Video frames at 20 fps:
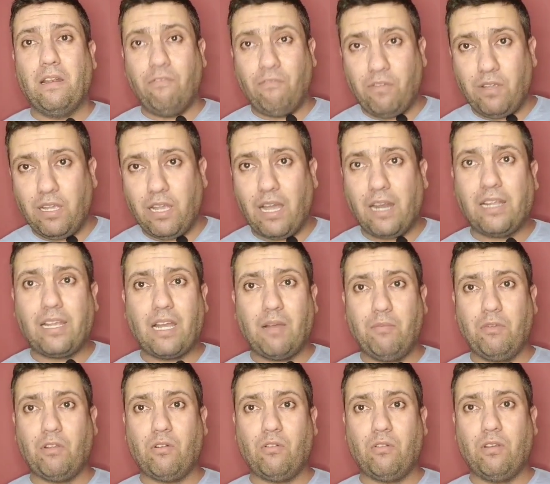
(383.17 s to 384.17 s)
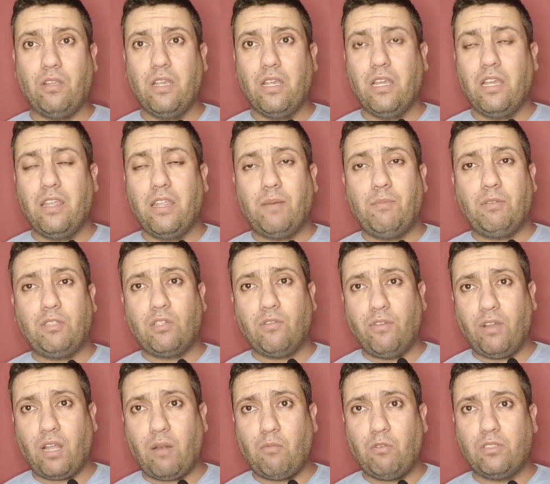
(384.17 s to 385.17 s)
في الكاميرون اذا
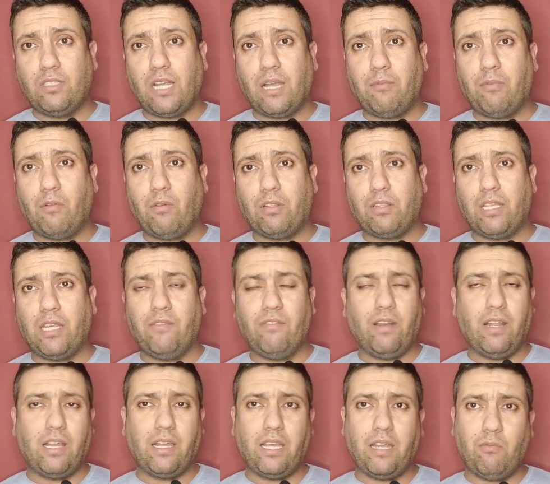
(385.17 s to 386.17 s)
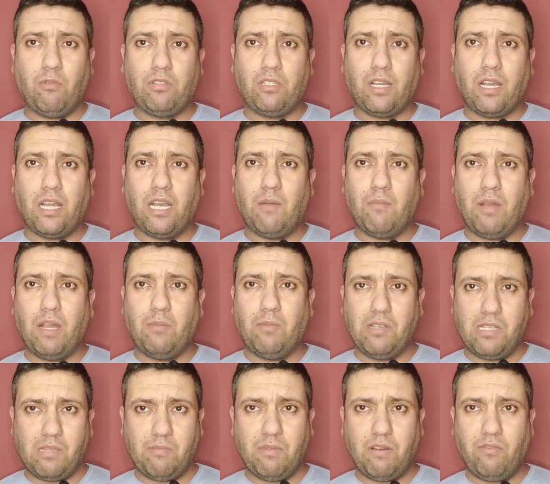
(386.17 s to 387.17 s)
بالتوفيق المنتخب الوطني في الاخير ملتقانا مع
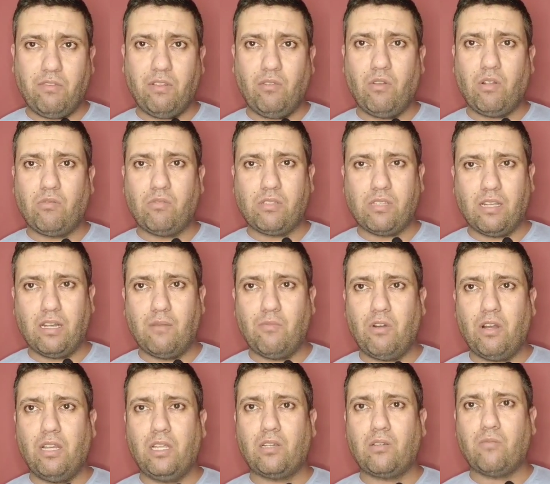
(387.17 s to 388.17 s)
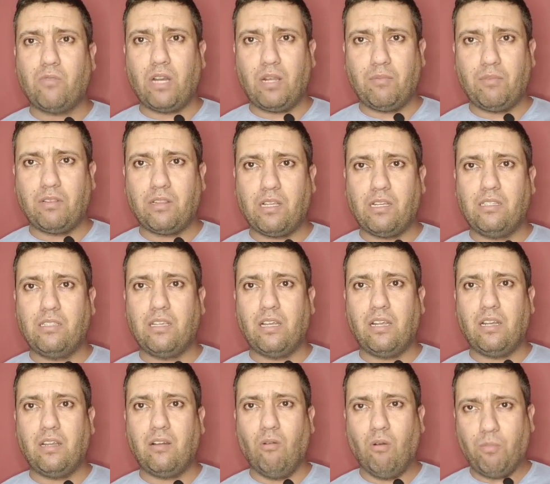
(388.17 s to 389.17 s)
مزيد من الفيديوهات والسلام عليكم ورحمه الله
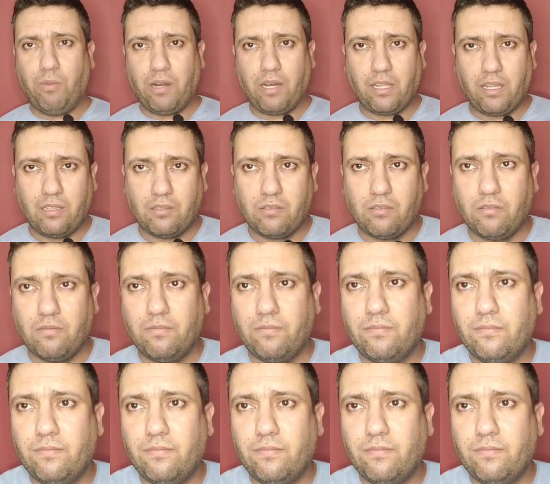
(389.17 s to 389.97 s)
تعالى وبركاته